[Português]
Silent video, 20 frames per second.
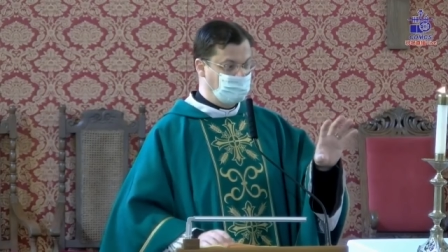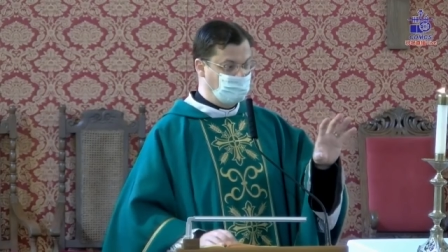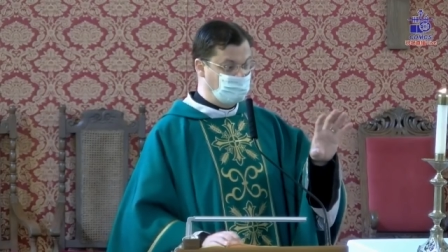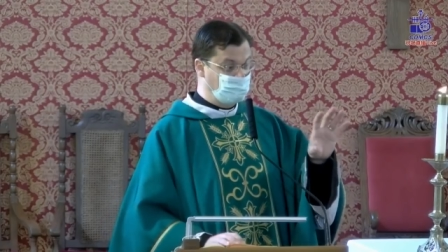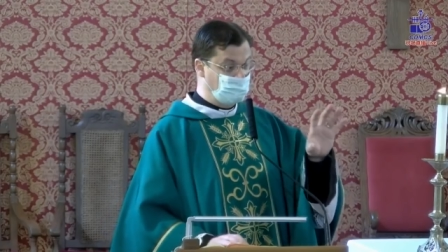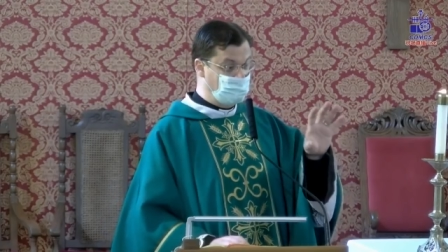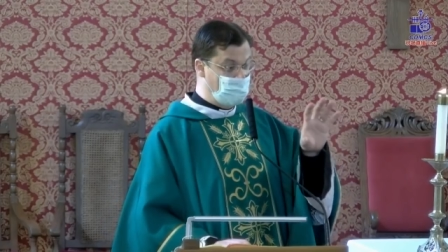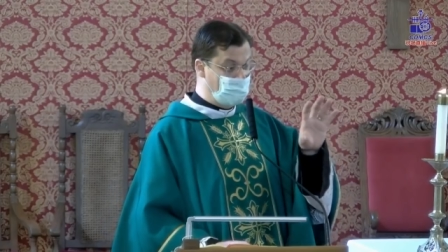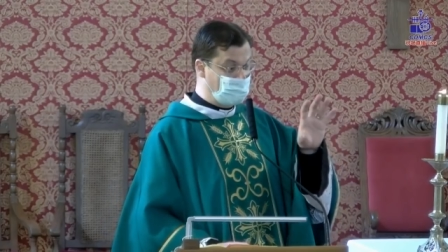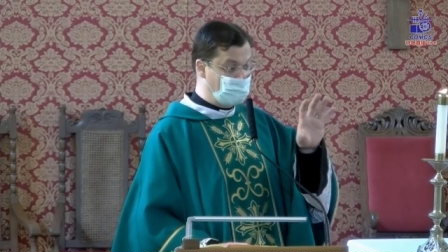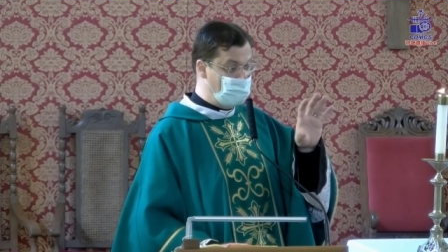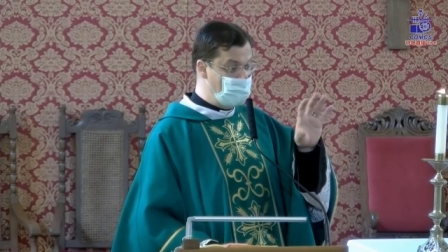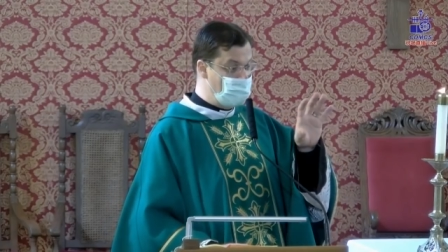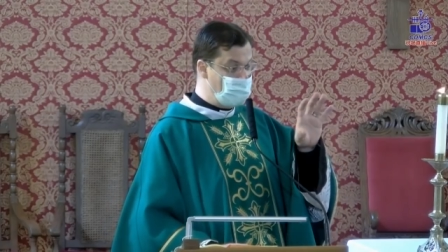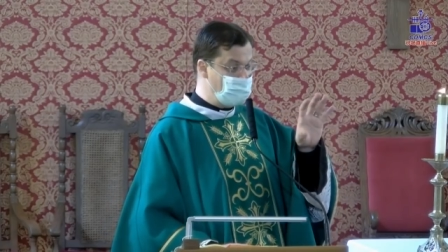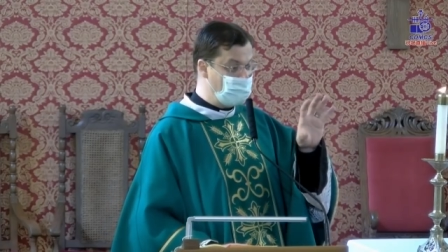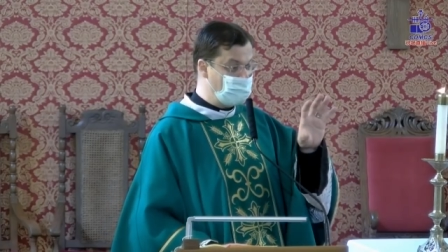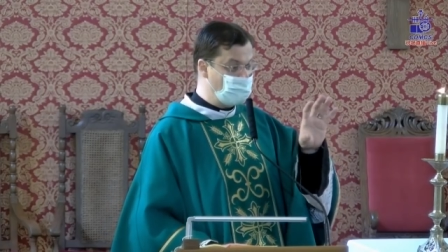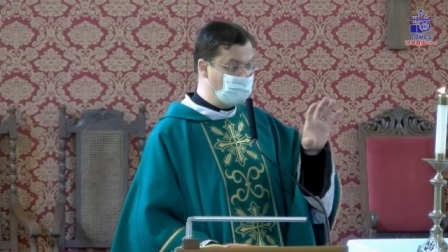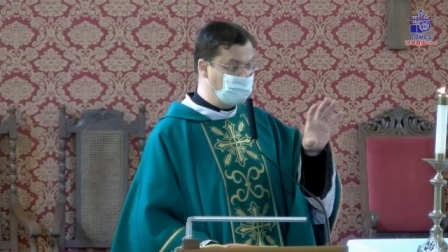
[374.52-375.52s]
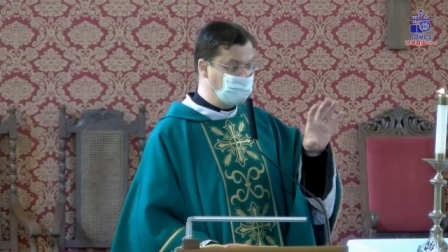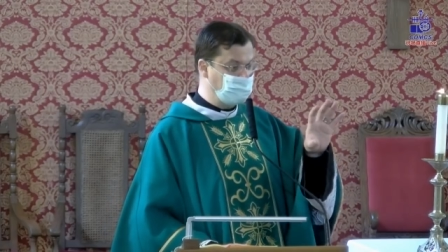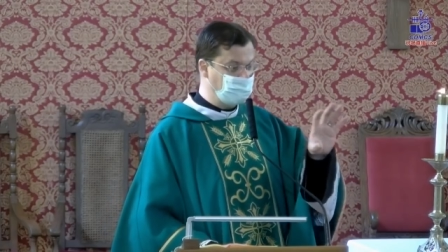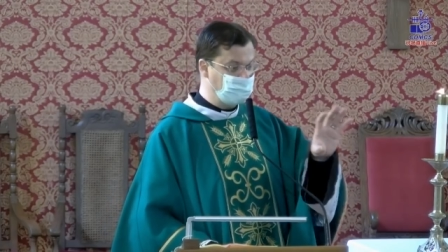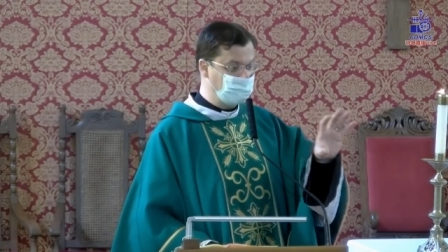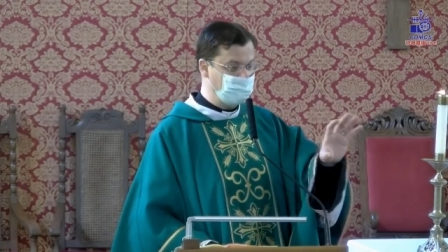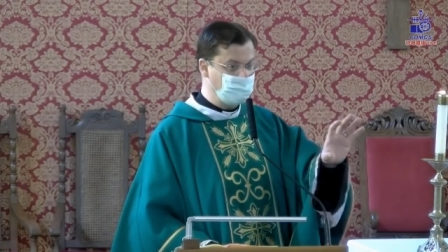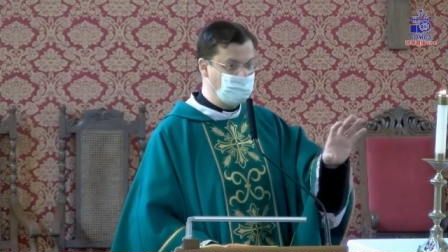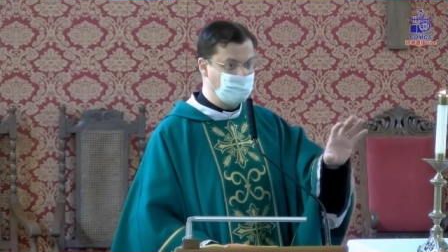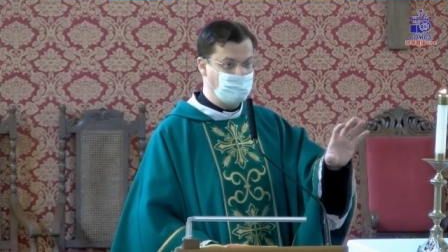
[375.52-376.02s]
de que aquele
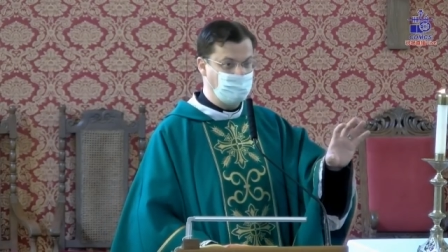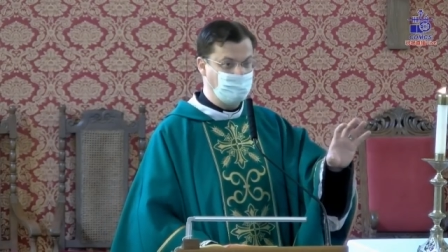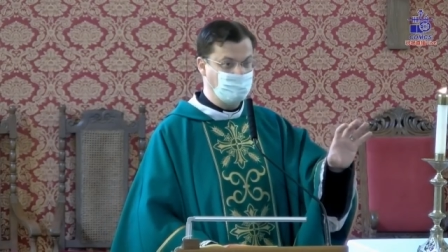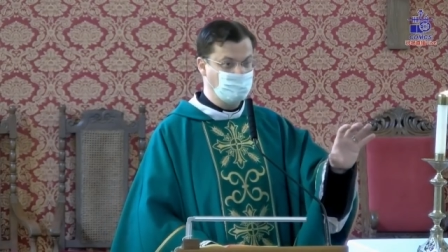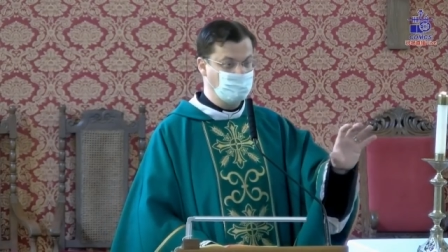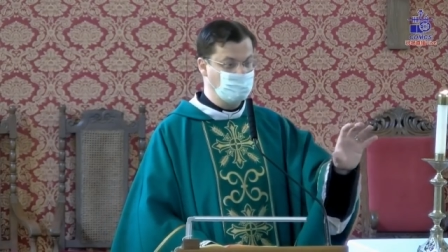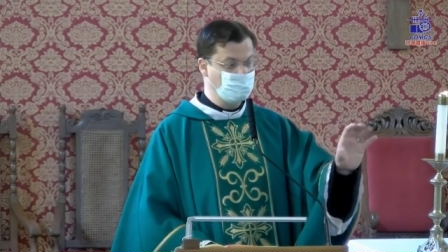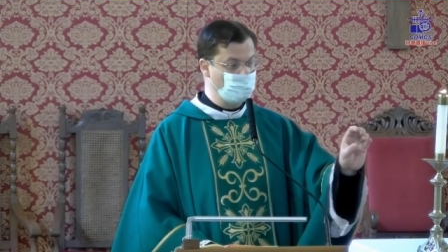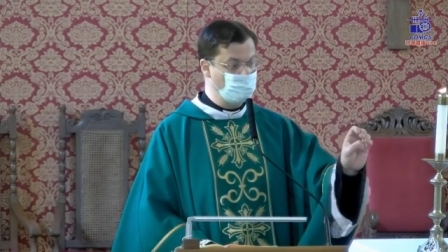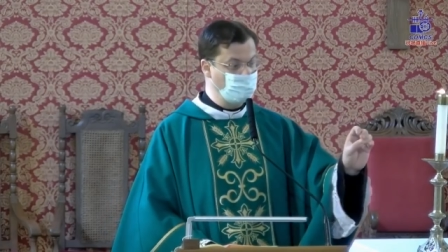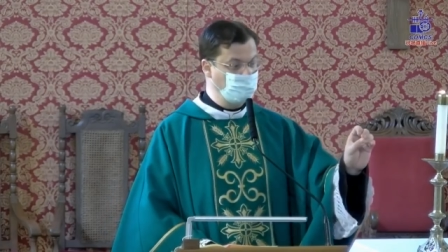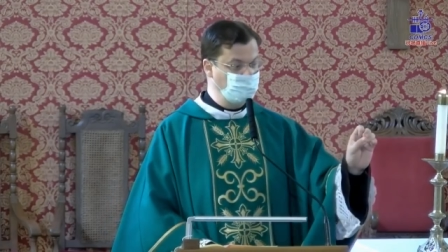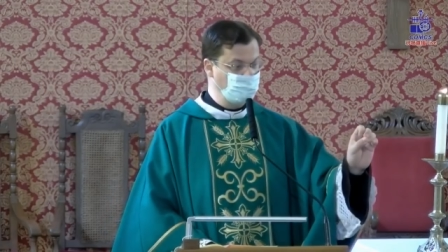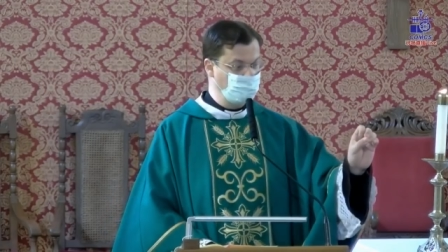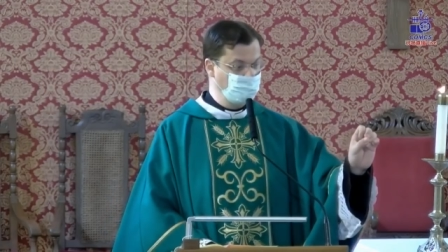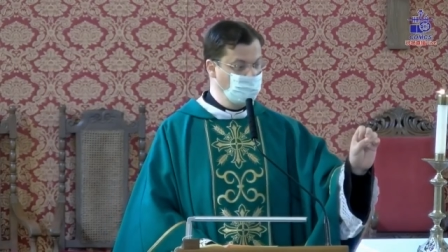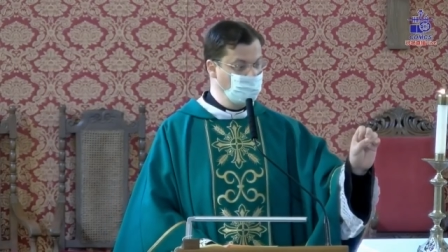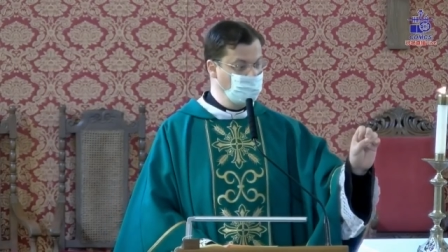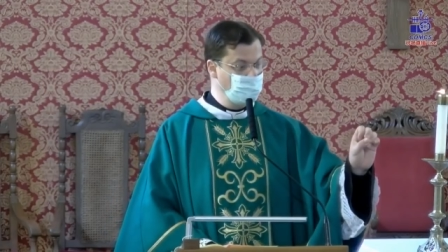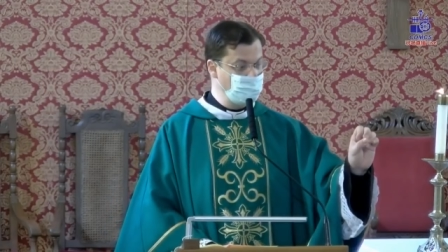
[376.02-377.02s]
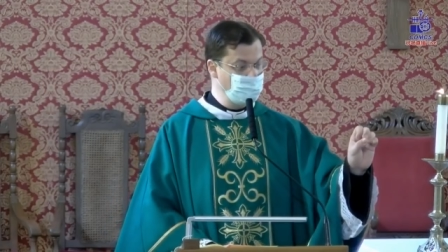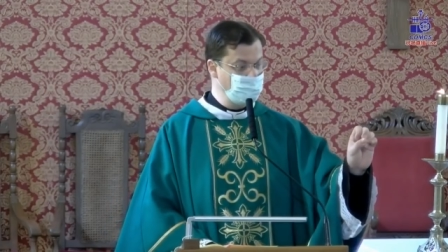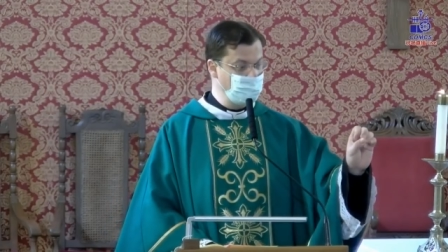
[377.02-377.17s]
acontecimento continua